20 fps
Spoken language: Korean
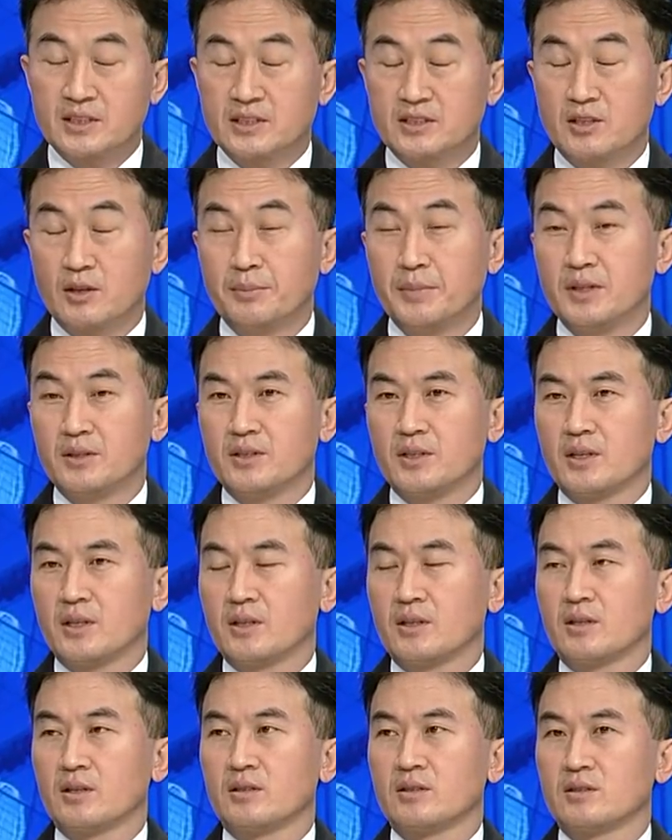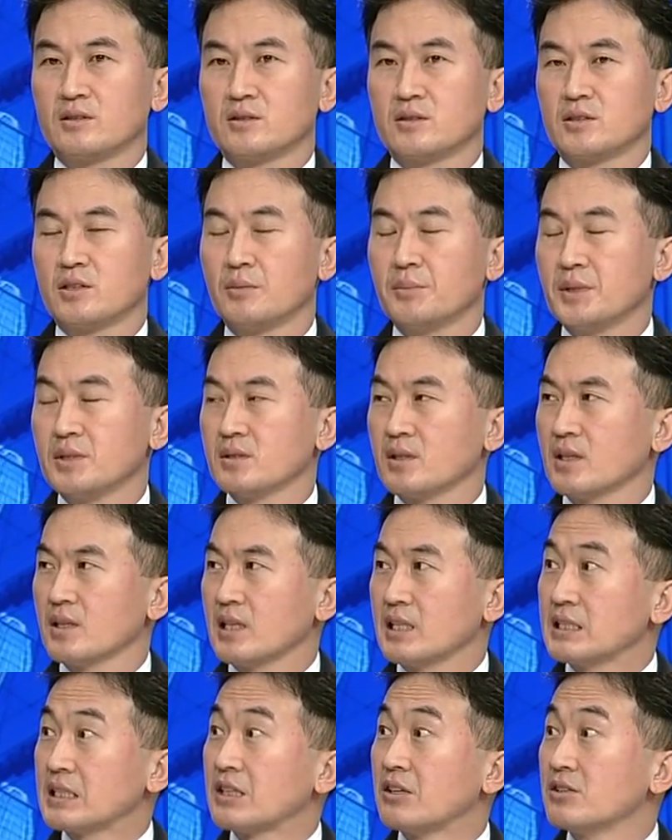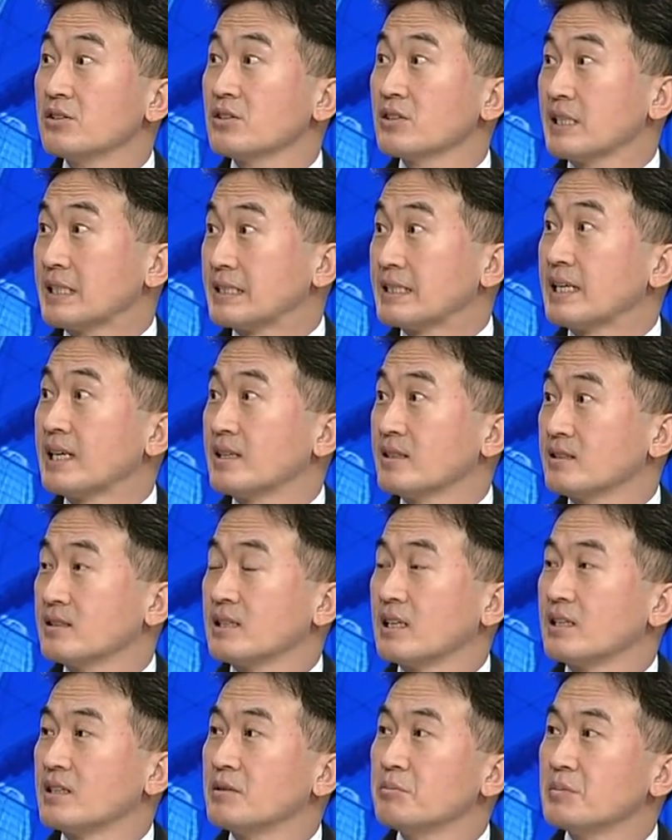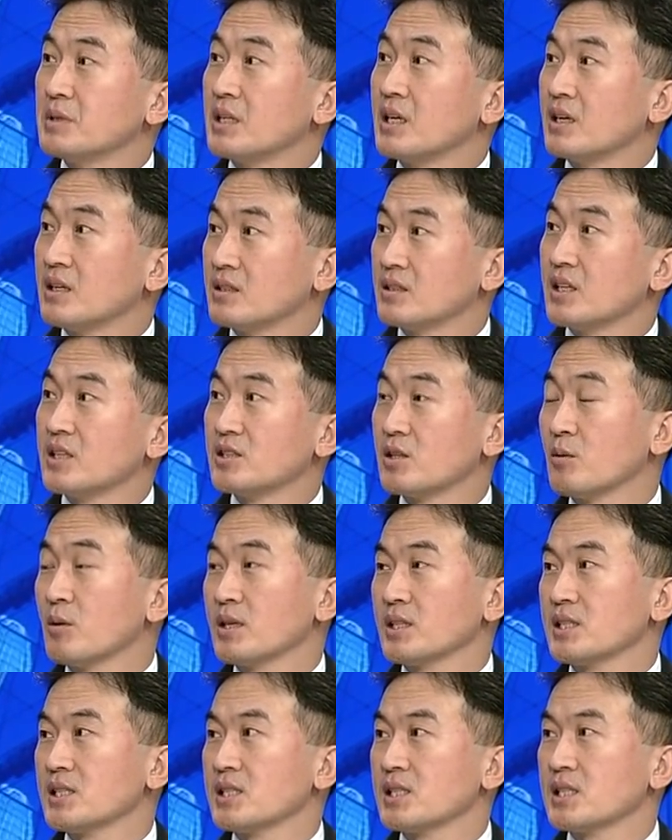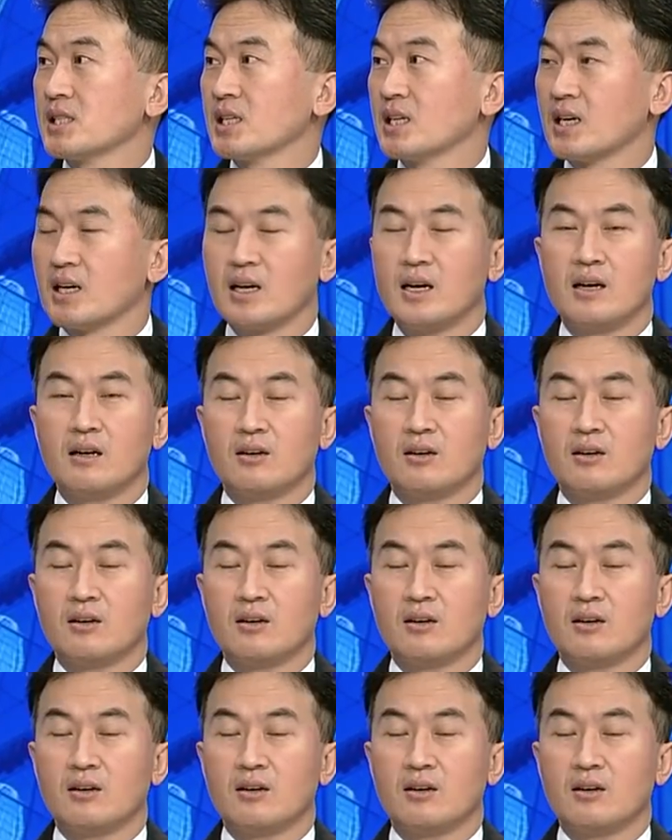전면 재개되는 전면 재개는 아직 결정된 사안은 아닙니다. 아 예, 네. 정확히 시기가